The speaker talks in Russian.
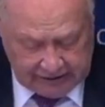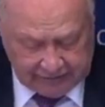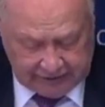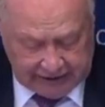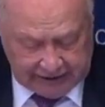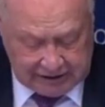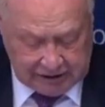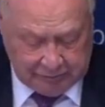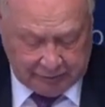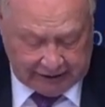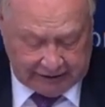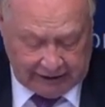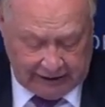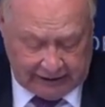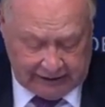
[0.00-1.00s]
И в-третьих,
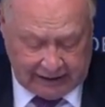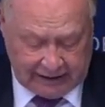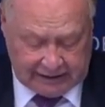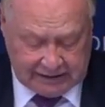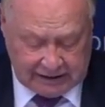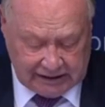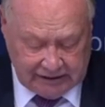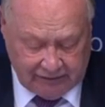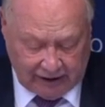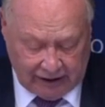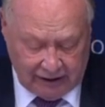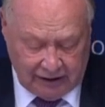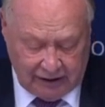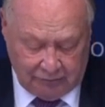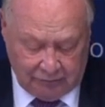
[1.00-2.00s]
преодоление разрыва
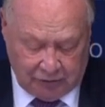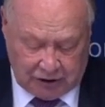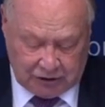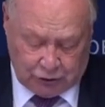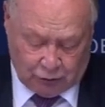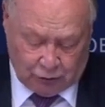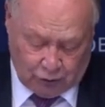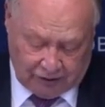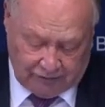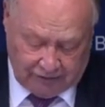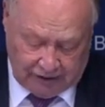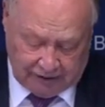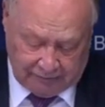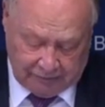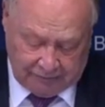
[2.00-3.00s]
между
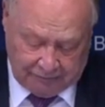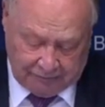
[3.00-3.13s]
уровнем